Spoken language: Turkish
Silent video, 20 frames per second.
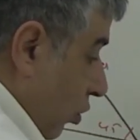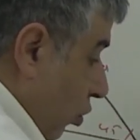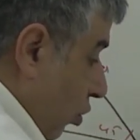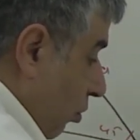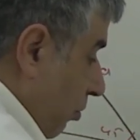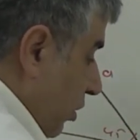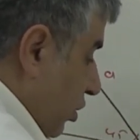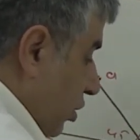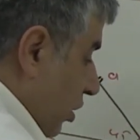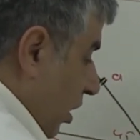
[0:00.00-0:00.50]

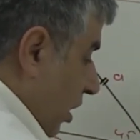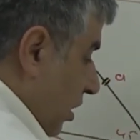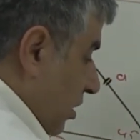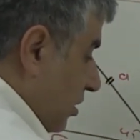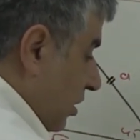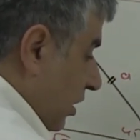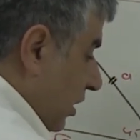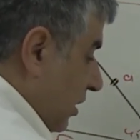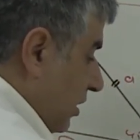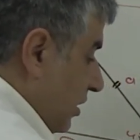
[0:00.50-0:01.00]
15'in
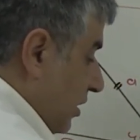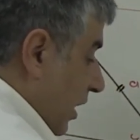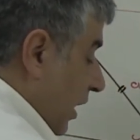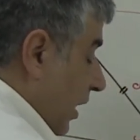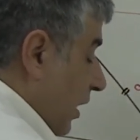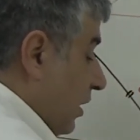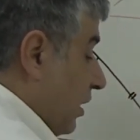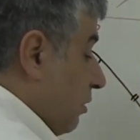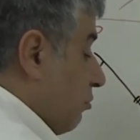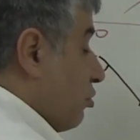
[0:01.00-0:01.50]
karşısı x ise
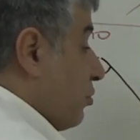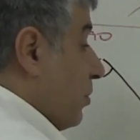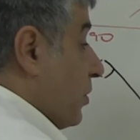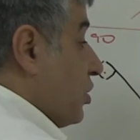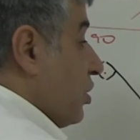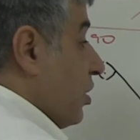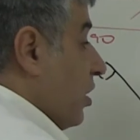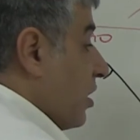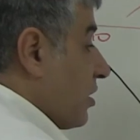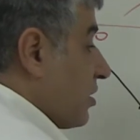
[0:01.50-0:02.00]

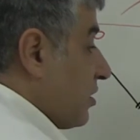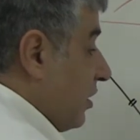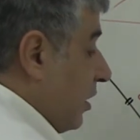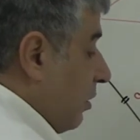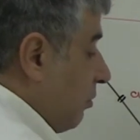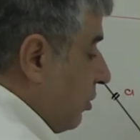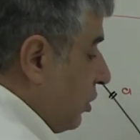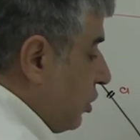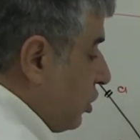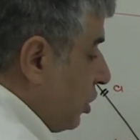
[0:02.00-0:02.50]
75'in karşısı
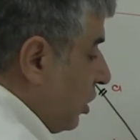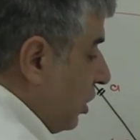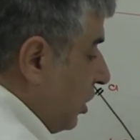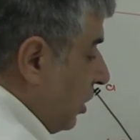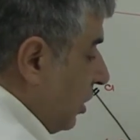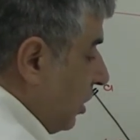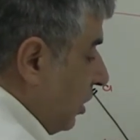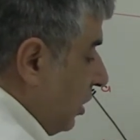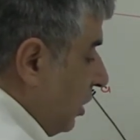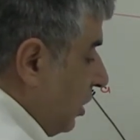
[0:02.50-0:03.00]
neymiş?
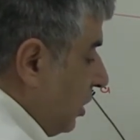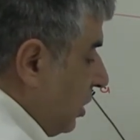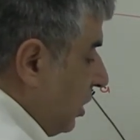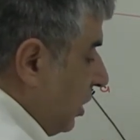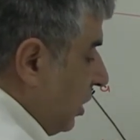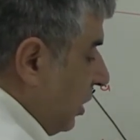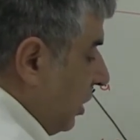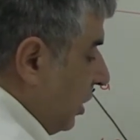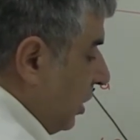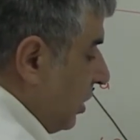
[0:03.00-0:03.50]

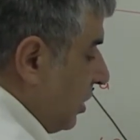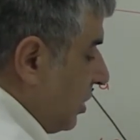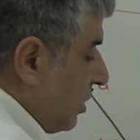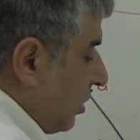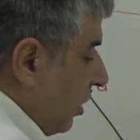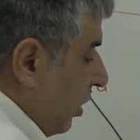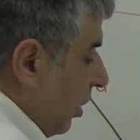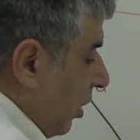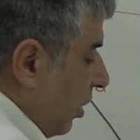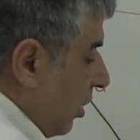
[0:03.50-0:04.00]

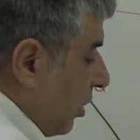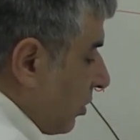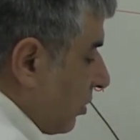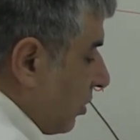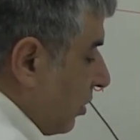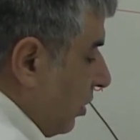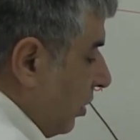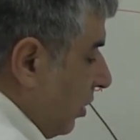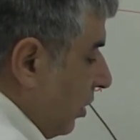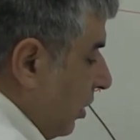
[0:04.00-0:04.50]
2x
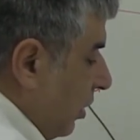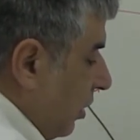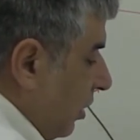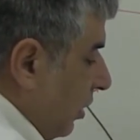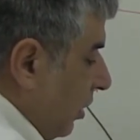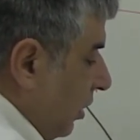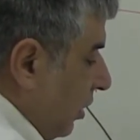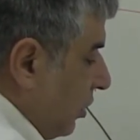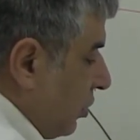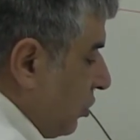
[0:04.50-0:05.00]
artı
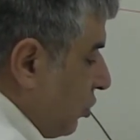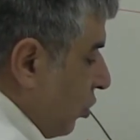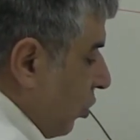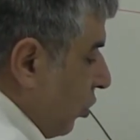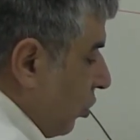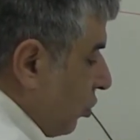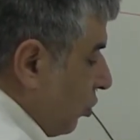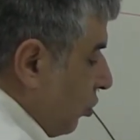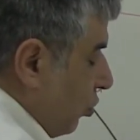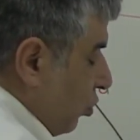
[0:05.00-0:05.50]
x
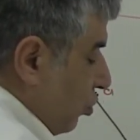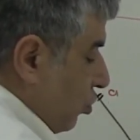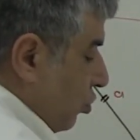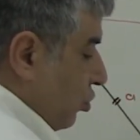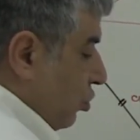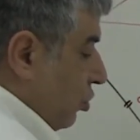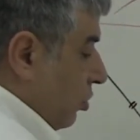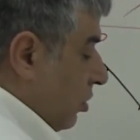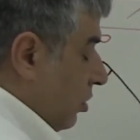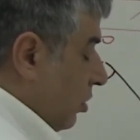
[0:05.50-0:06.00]
kök
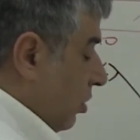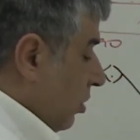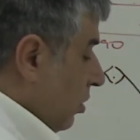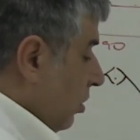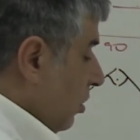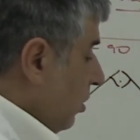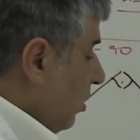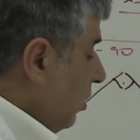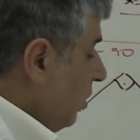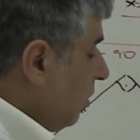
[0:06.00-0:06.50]
3.
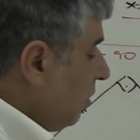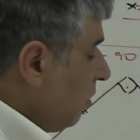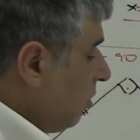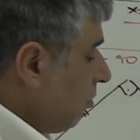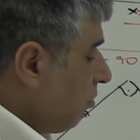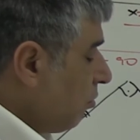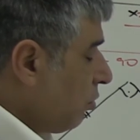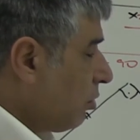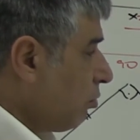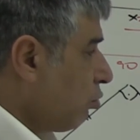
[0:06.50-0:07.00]

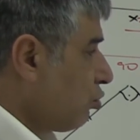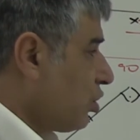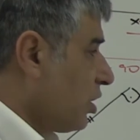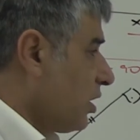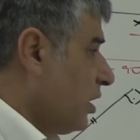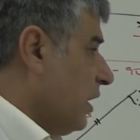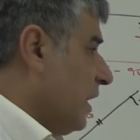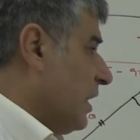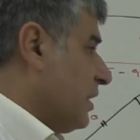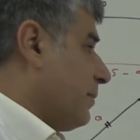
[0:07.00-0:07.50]
Bunu bu
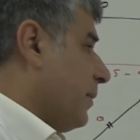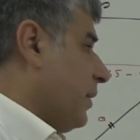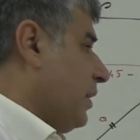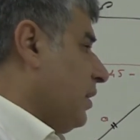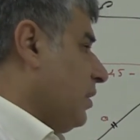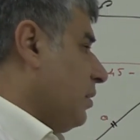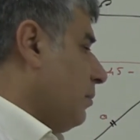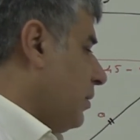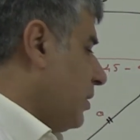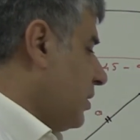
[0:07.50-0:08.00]
şekil
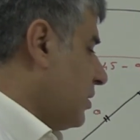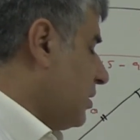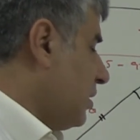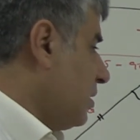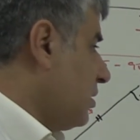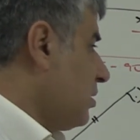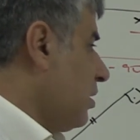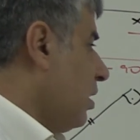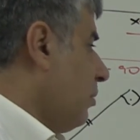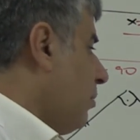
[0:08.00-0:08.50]

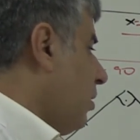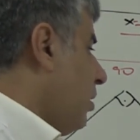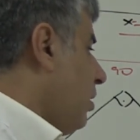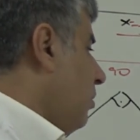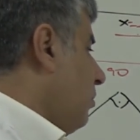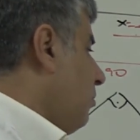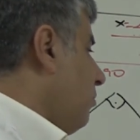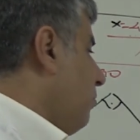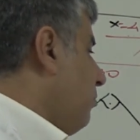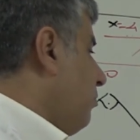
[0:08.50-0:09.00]
ezberleyebilirsiniz ama
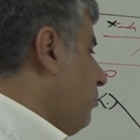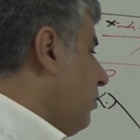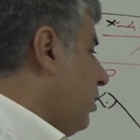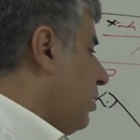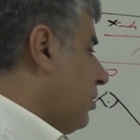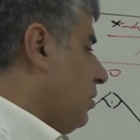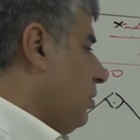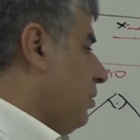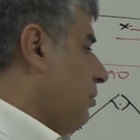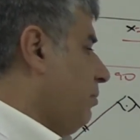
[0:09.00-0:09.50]

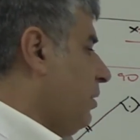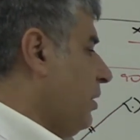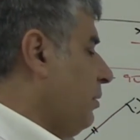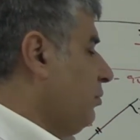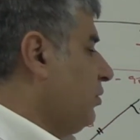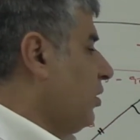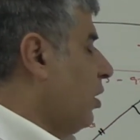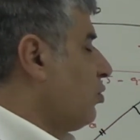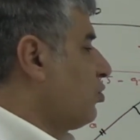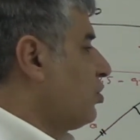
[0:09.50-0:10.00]
hani
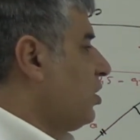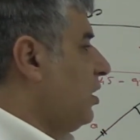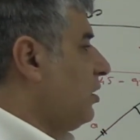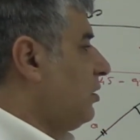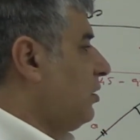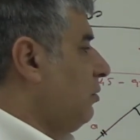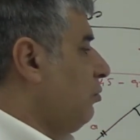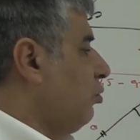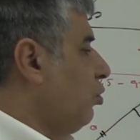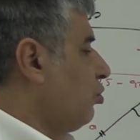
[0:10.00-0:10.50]
benim tavsiye
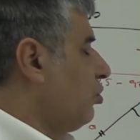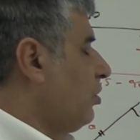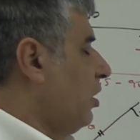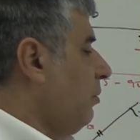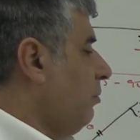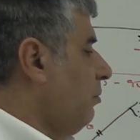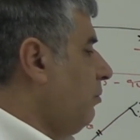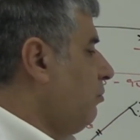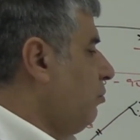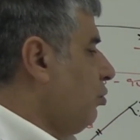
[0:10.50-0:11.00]
ettiğim
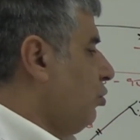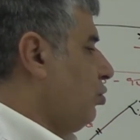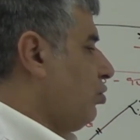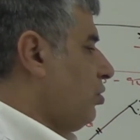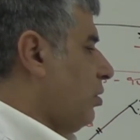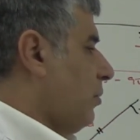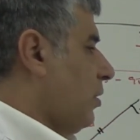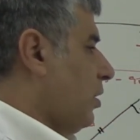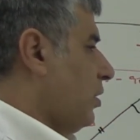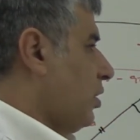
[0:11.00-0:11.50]
yöntem bu
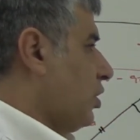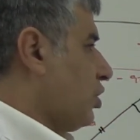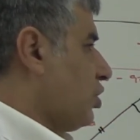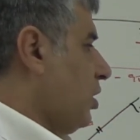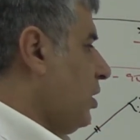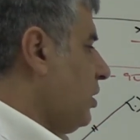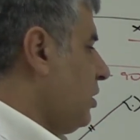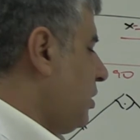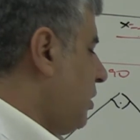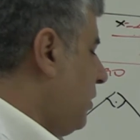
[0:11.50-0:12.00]
yöntem
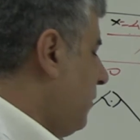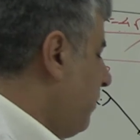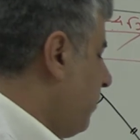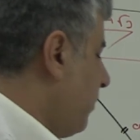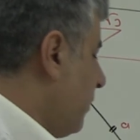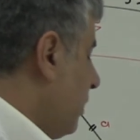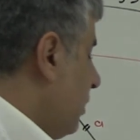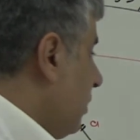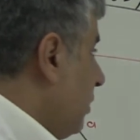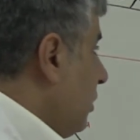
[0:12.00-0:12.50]
arkadaşlar.
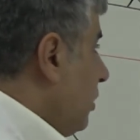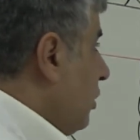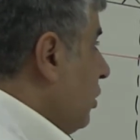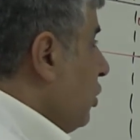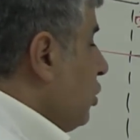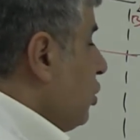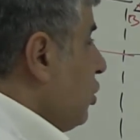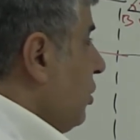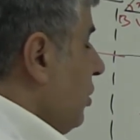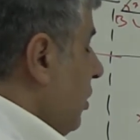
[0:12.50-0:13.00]

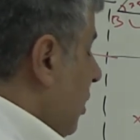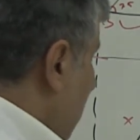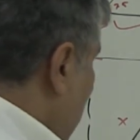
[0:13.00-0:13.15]
Şimdi